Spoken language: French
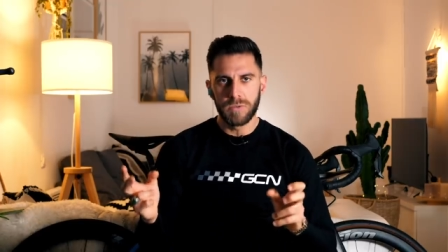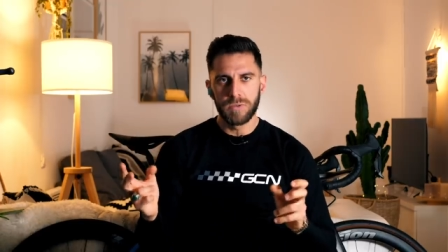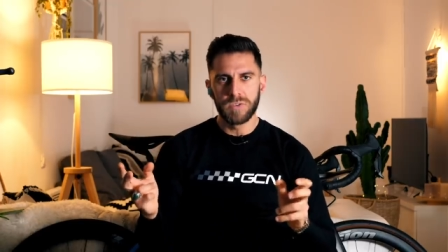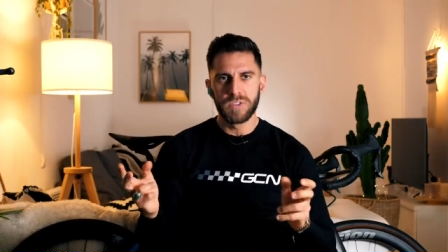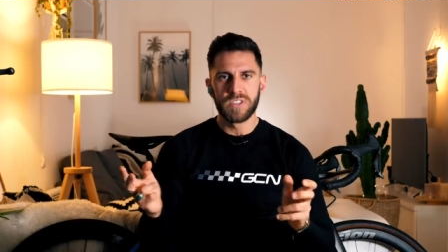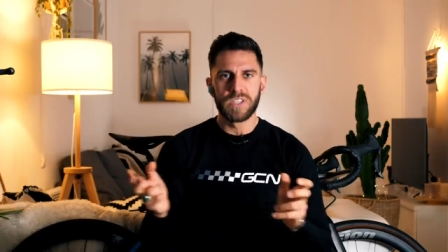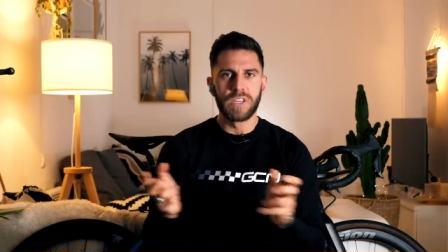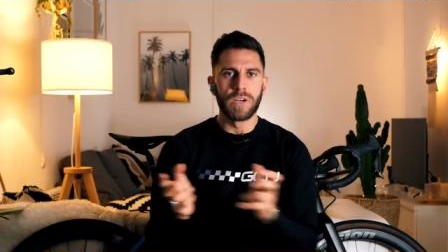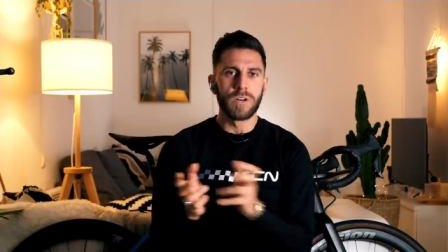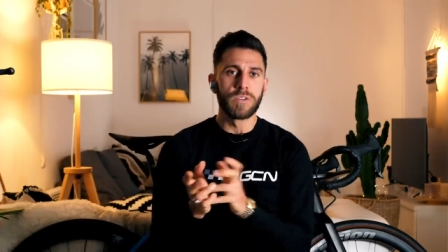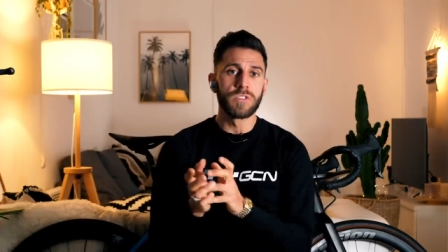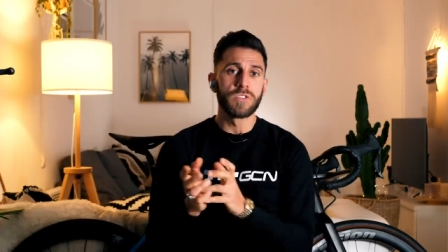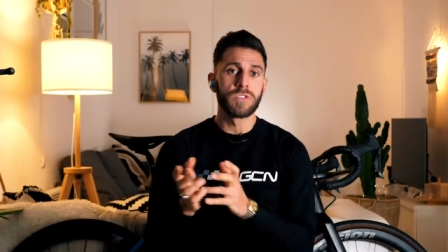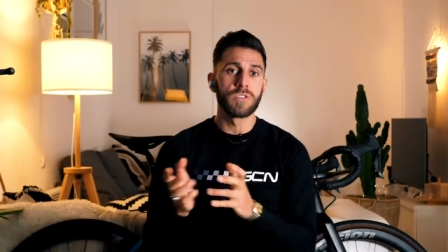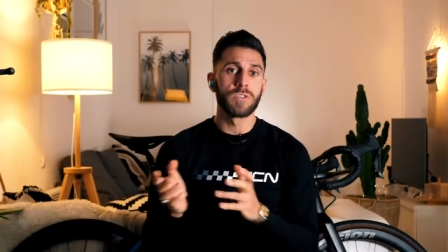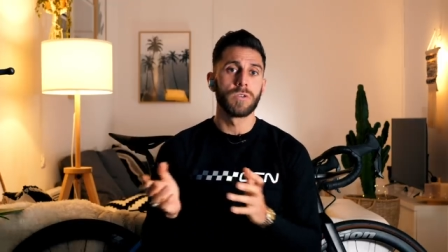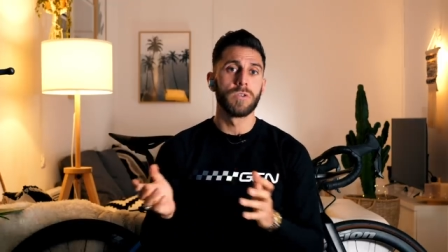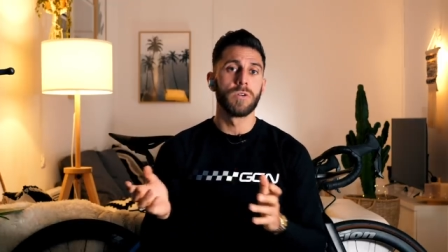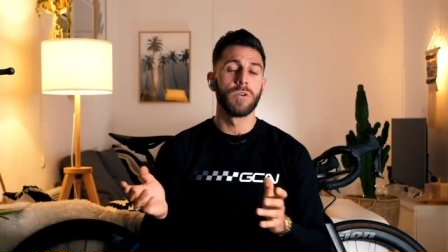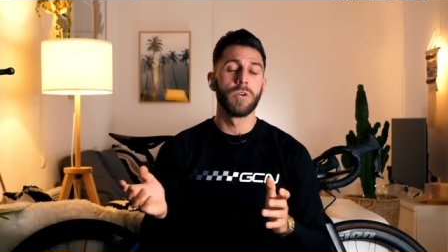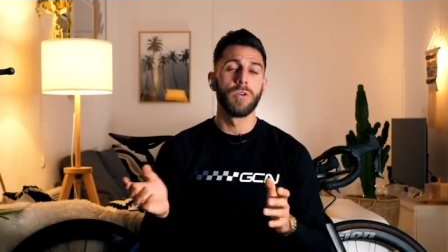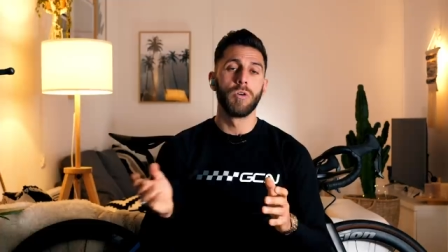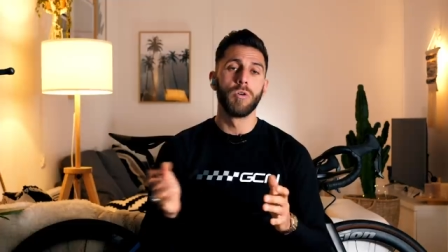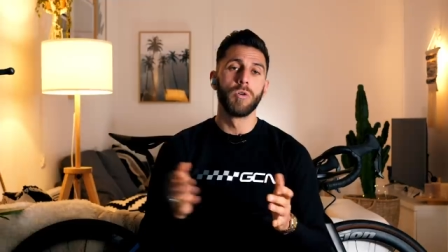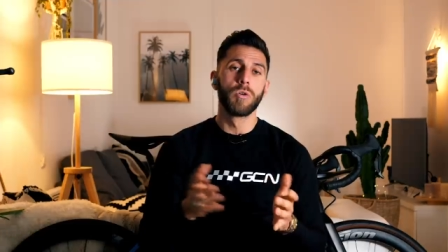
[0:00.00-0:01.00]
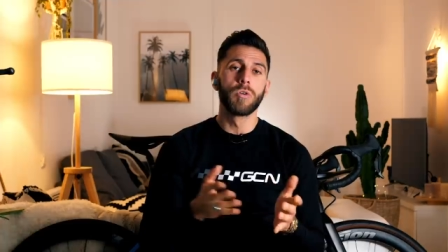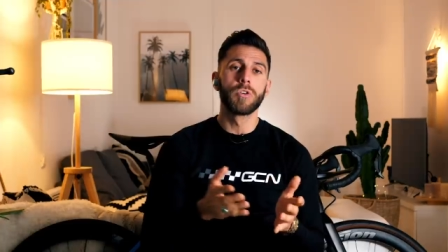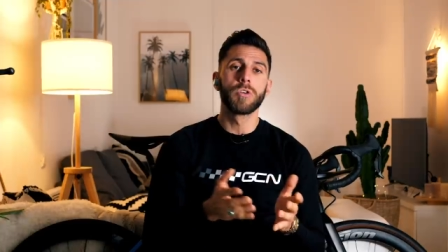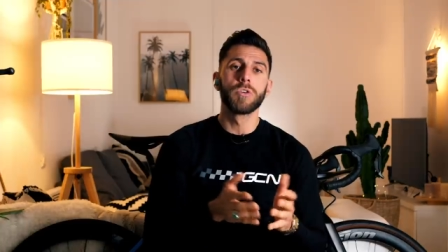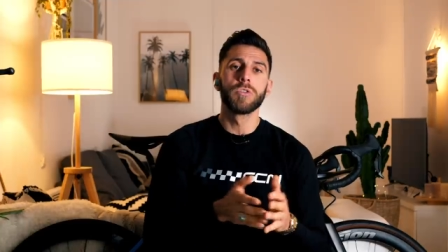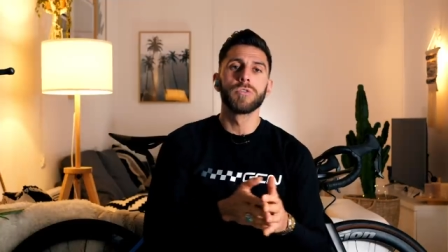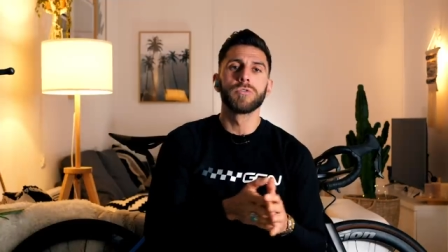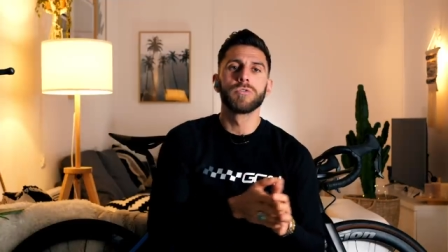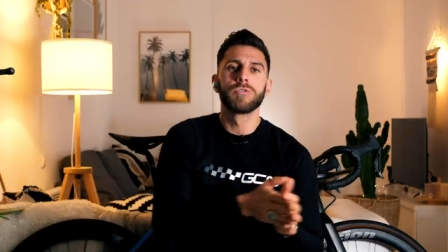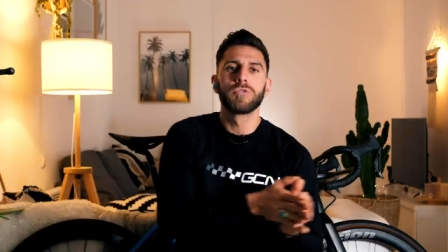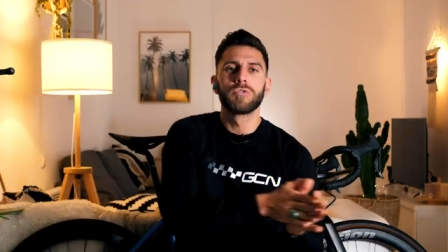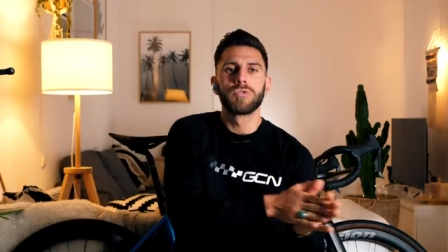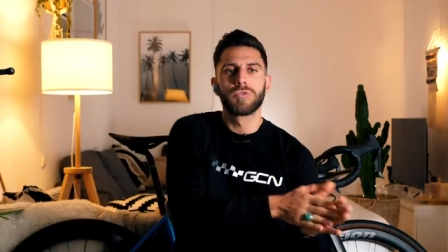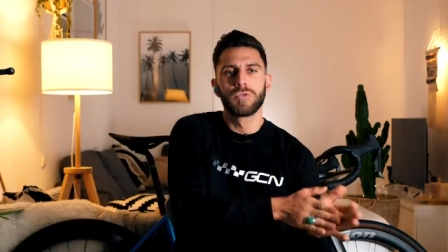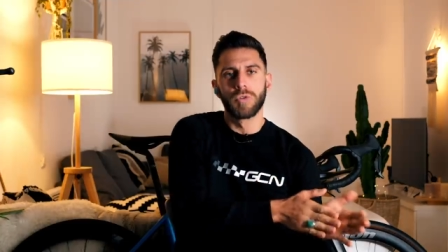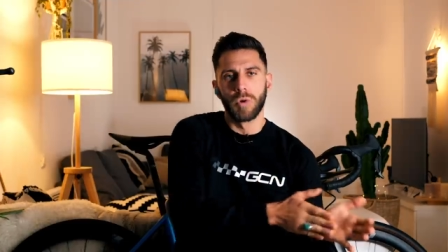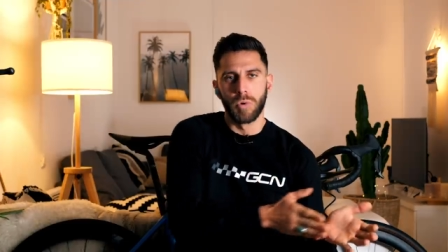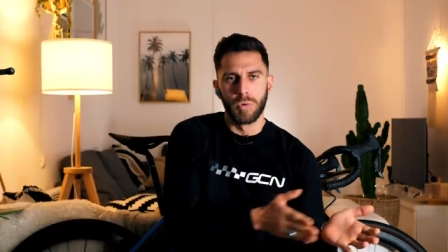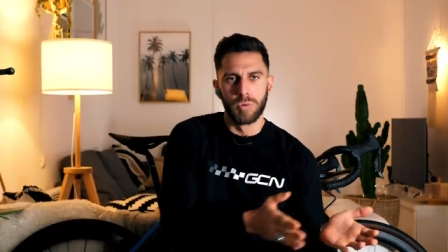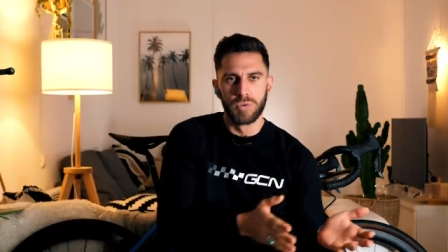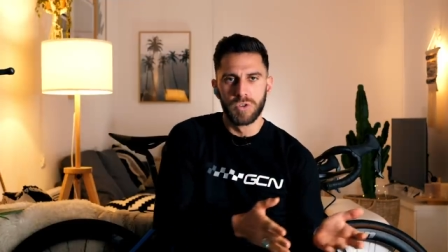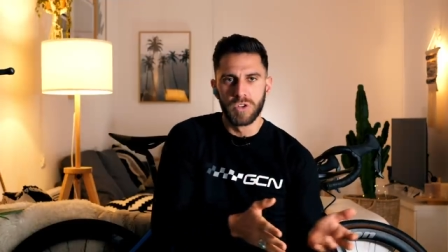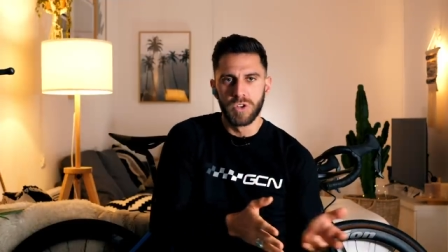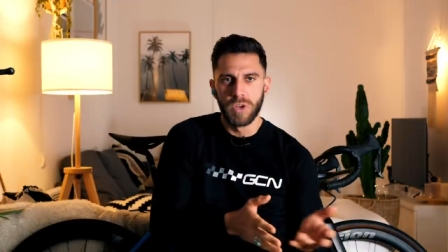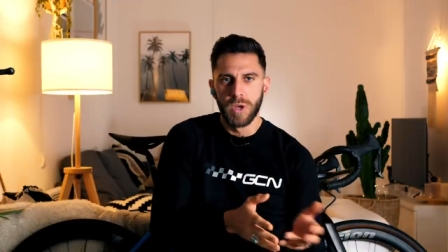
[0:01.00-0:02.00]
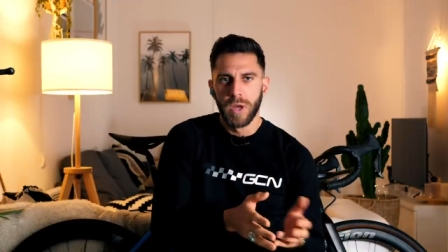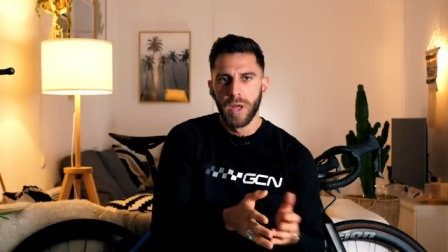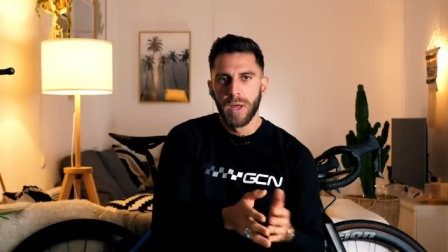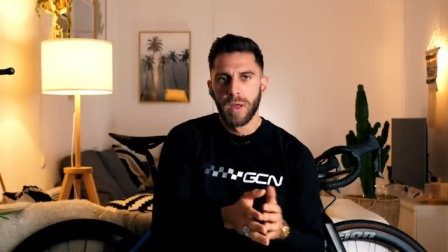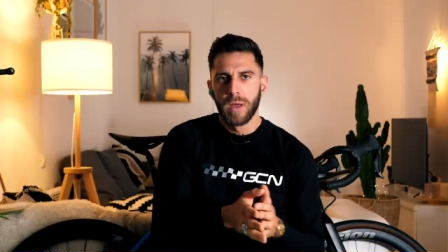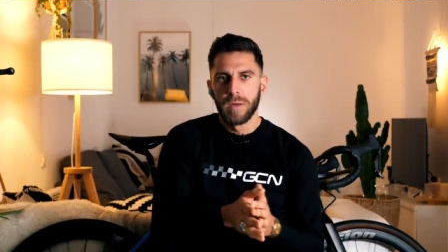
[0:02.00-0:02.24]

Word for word: une séance euh, longue sur route